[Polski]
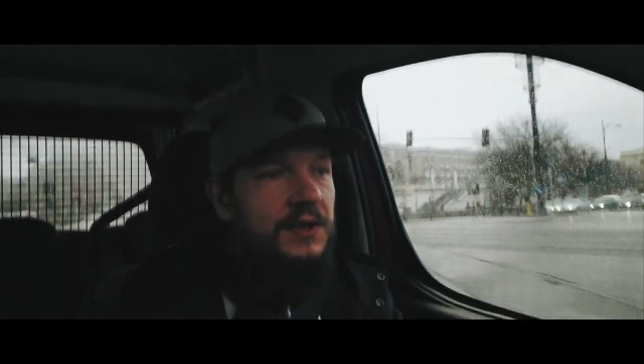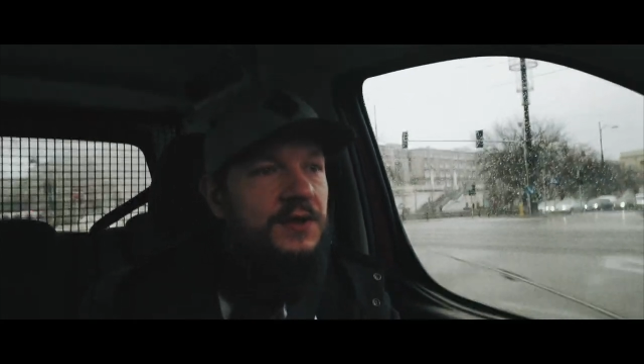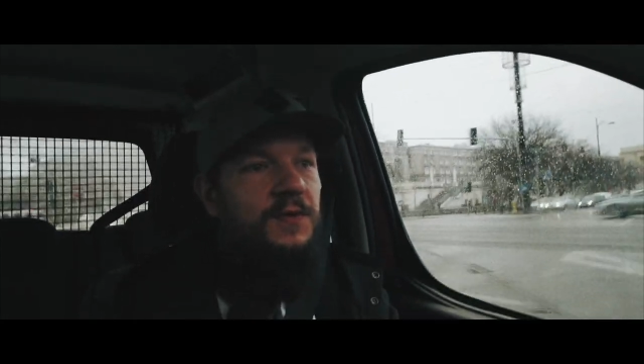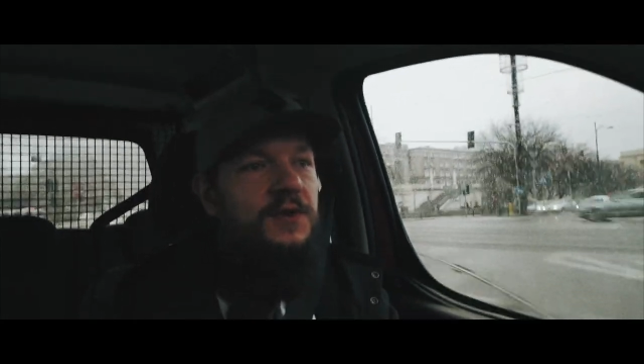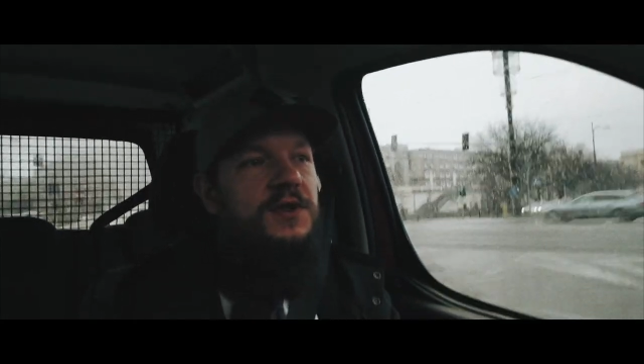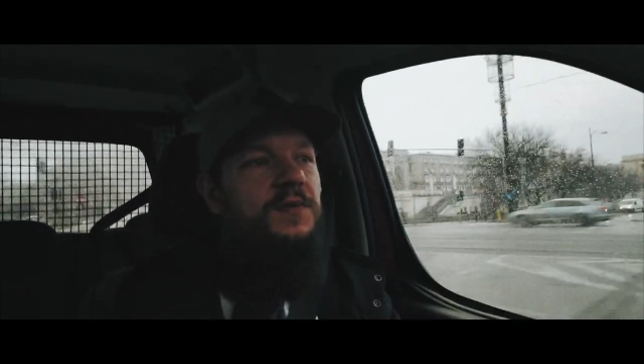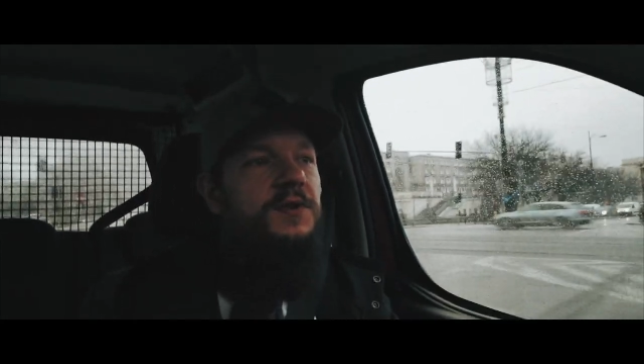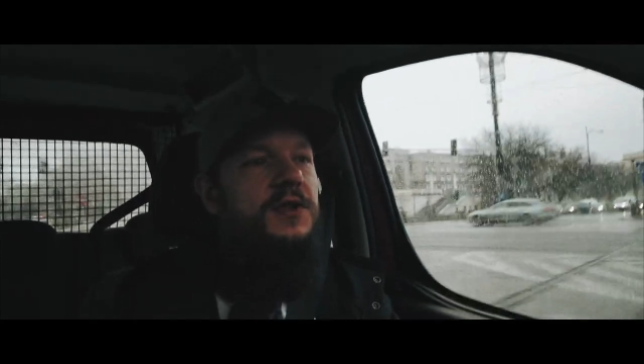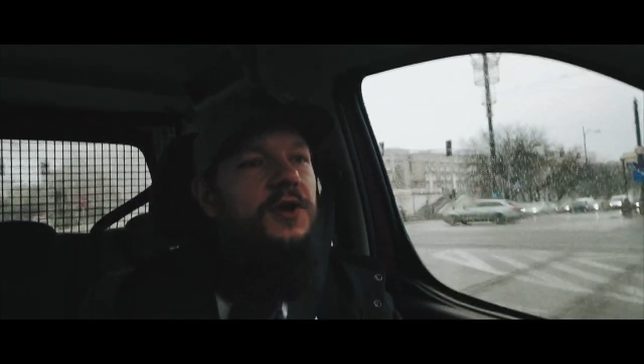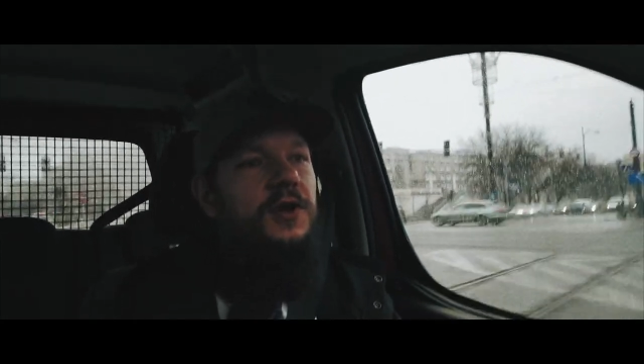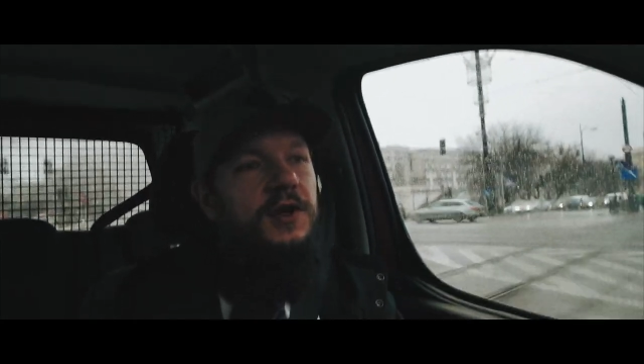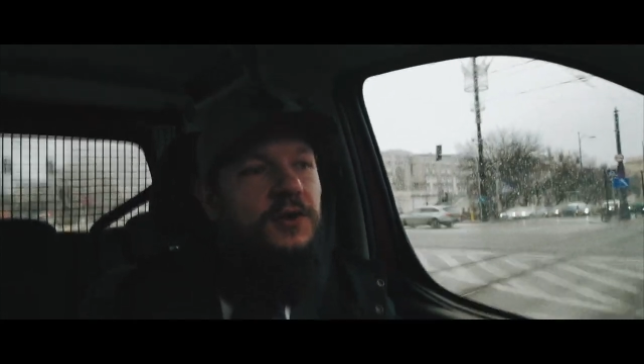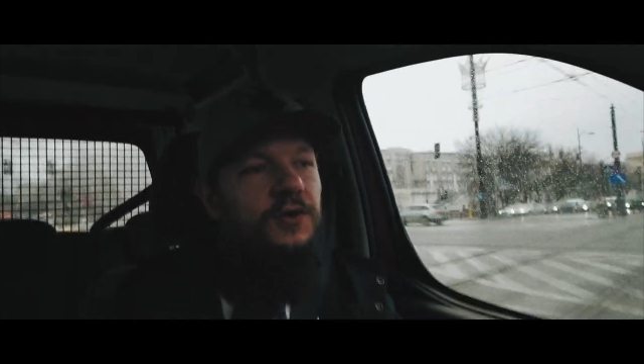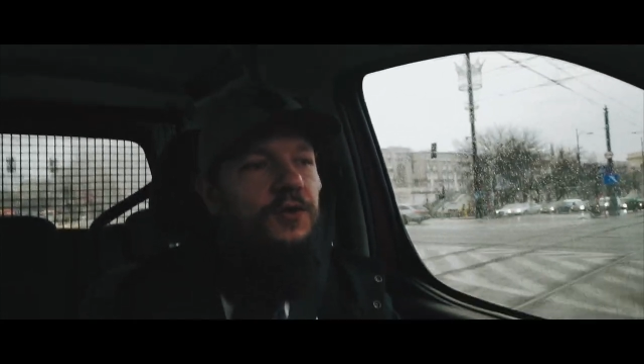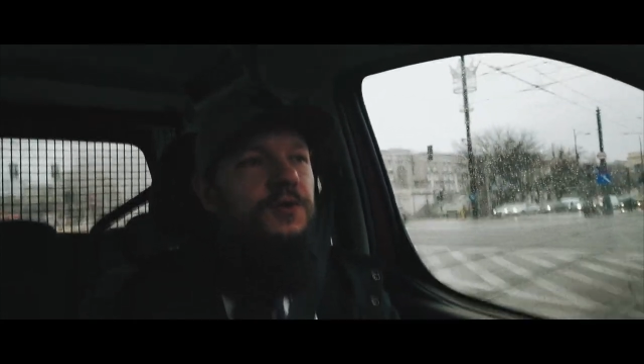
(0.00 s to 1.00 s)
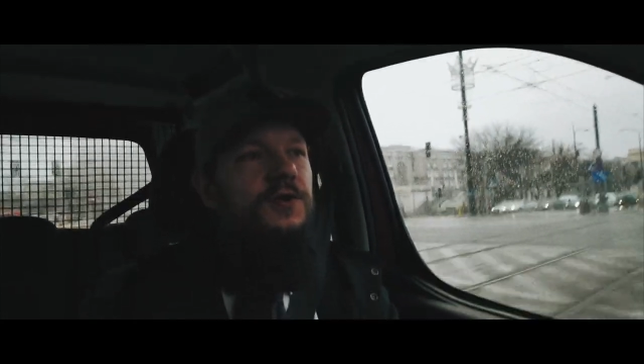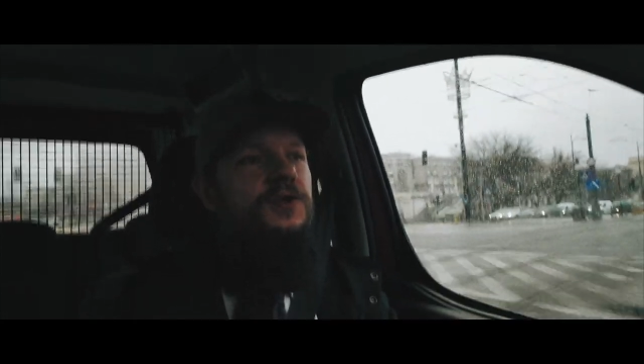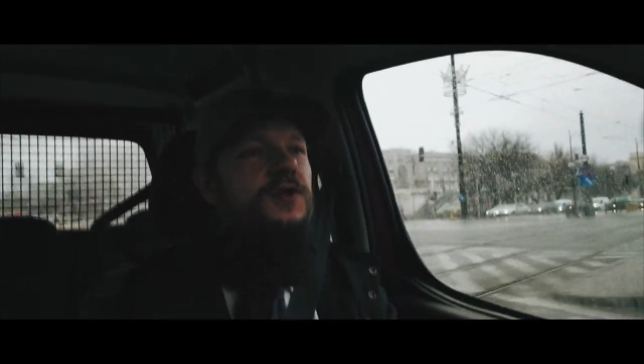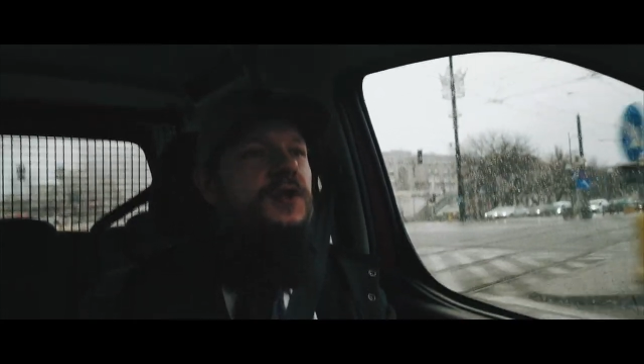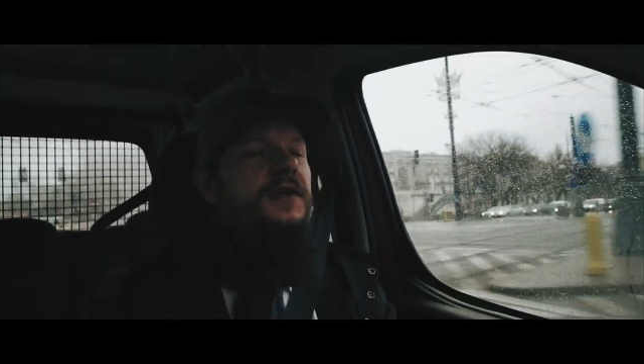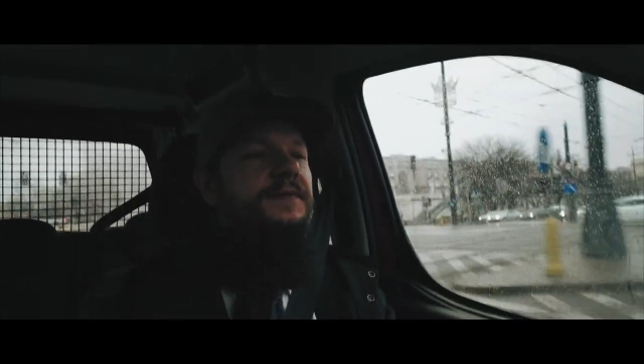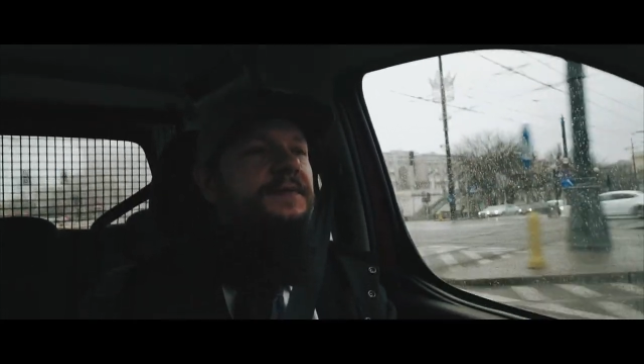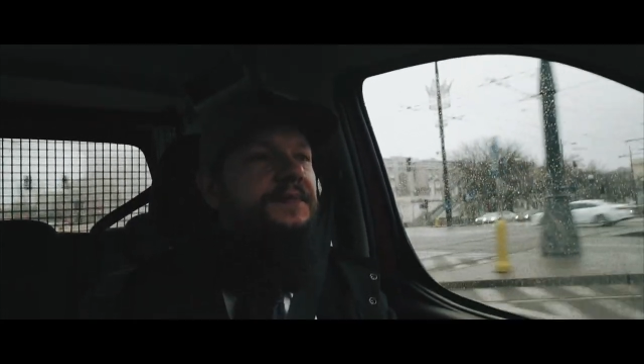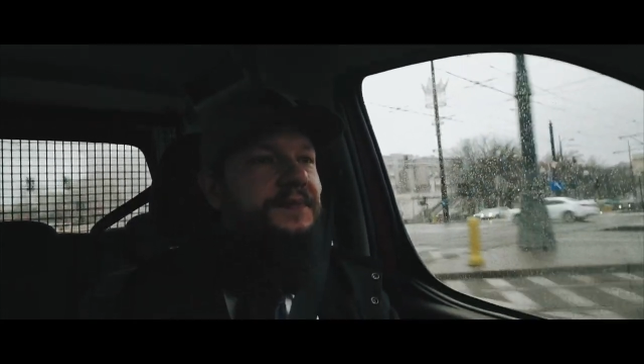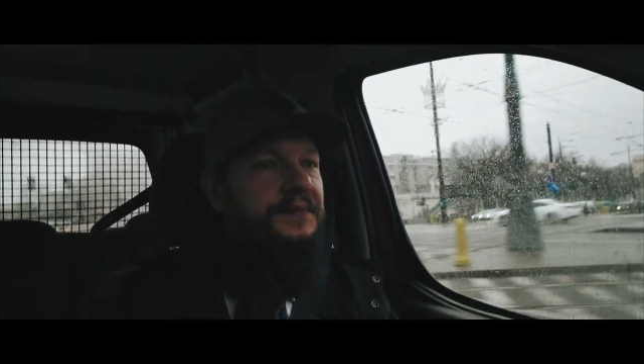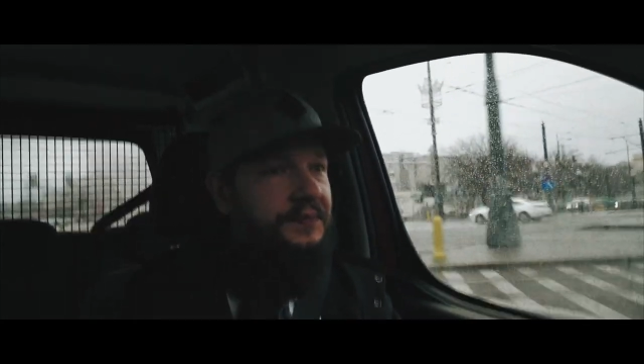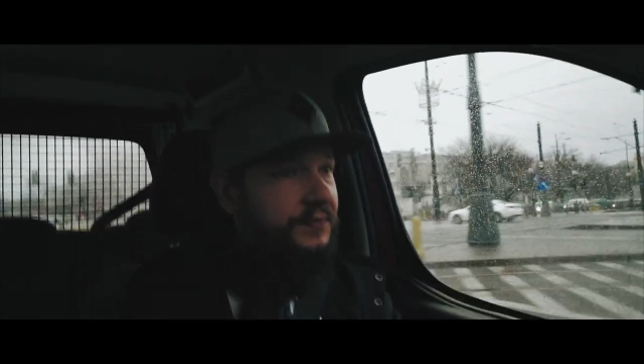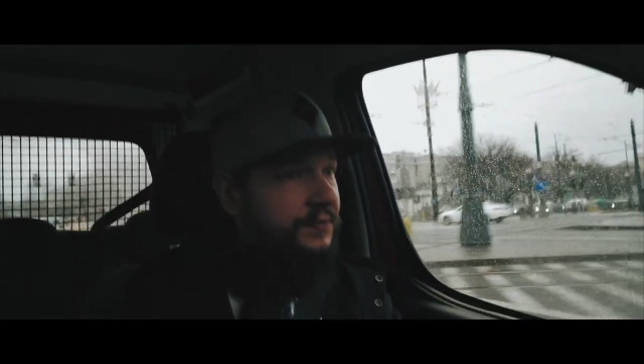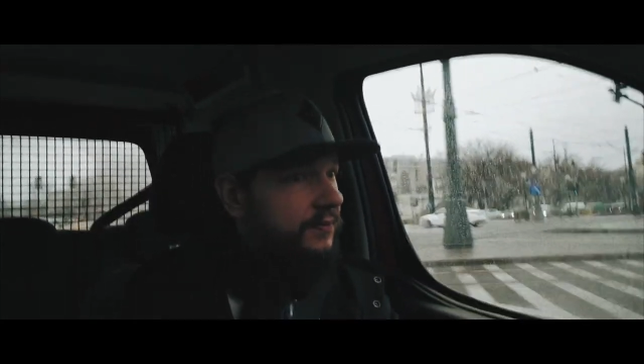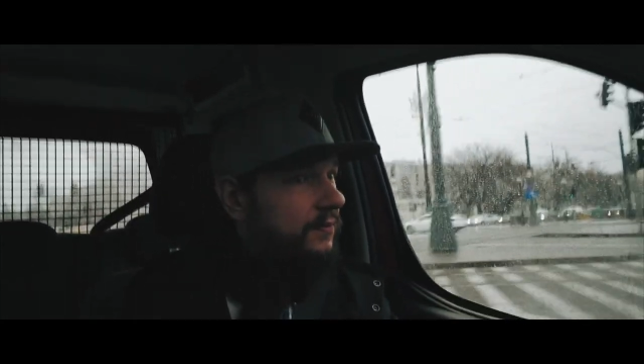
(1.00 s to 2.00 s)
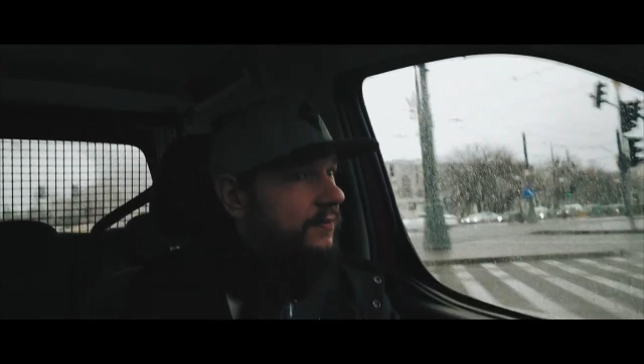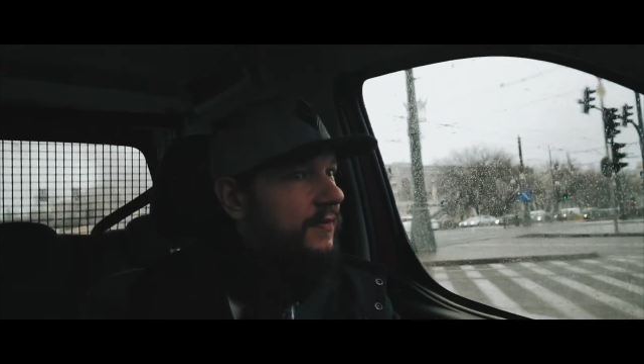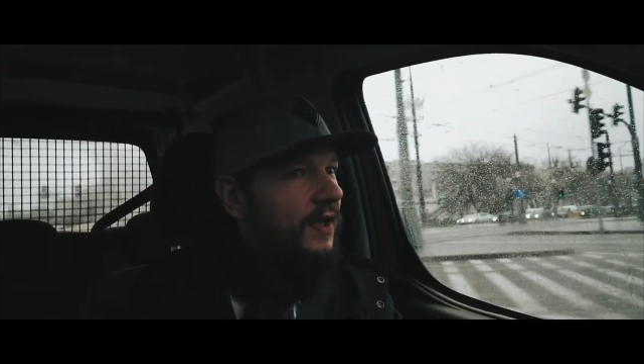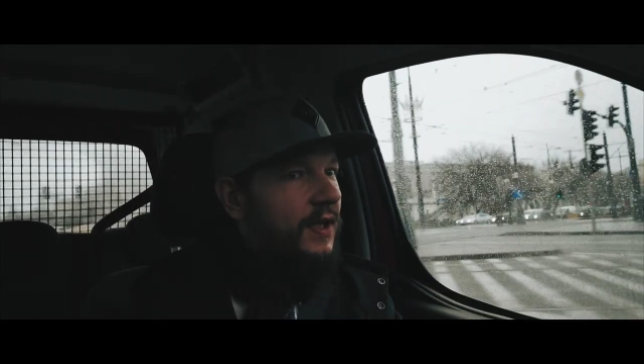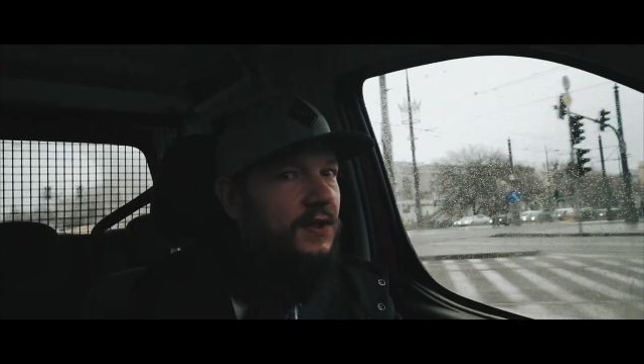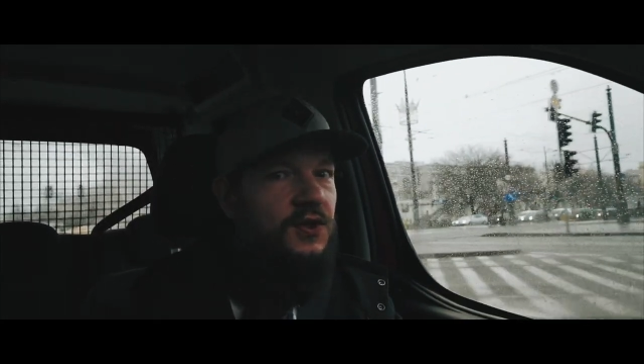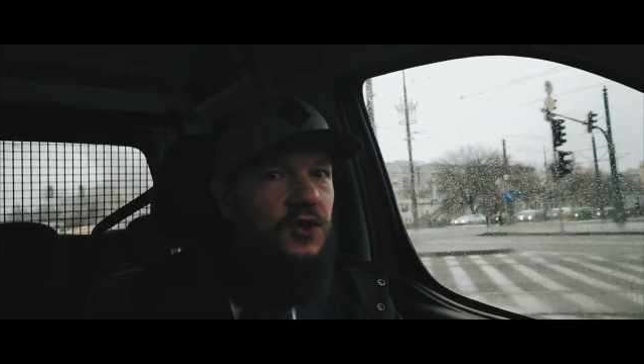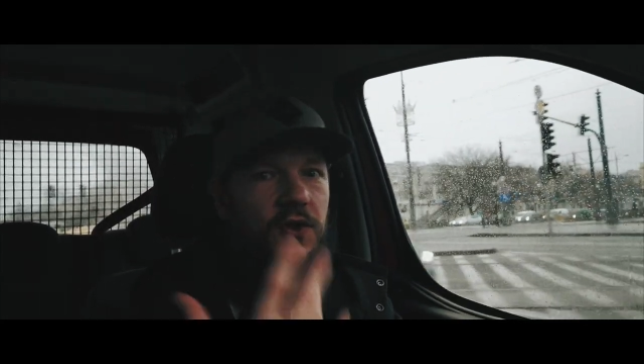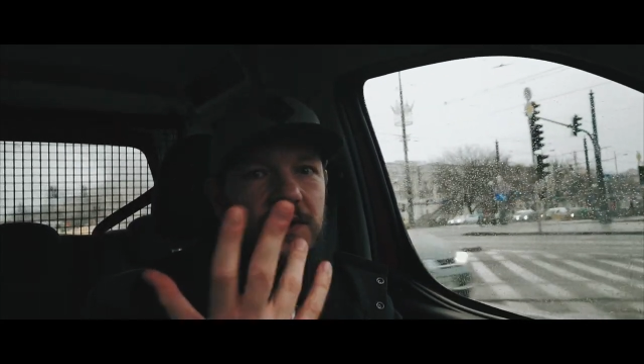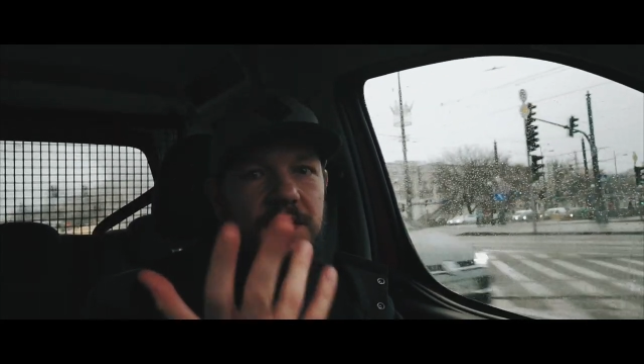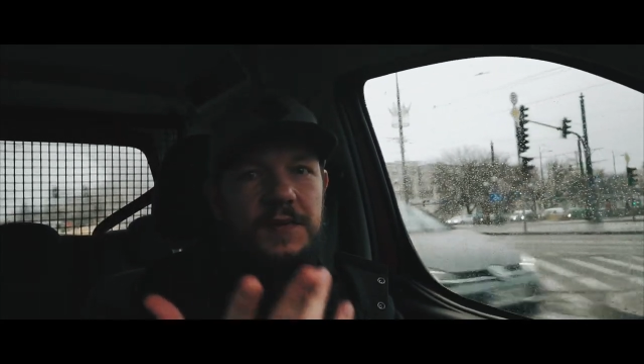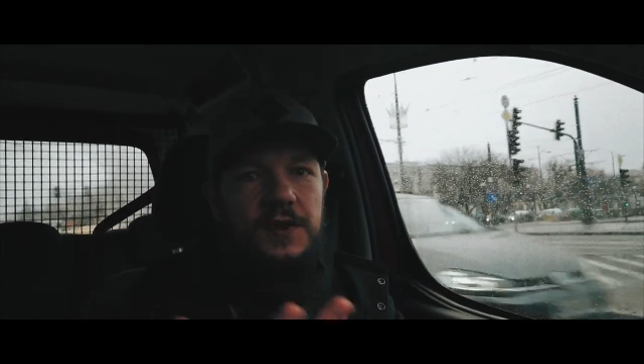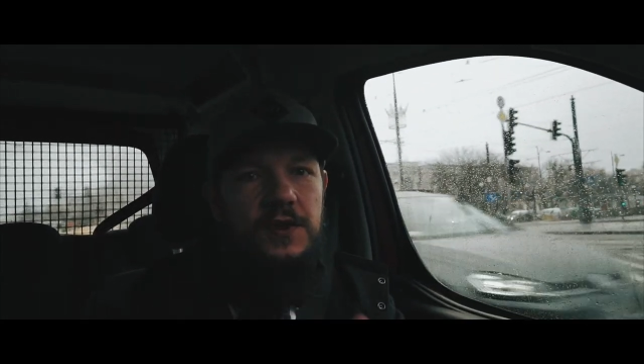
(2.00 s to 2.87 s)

czy może być trochę krótszy? Co o tym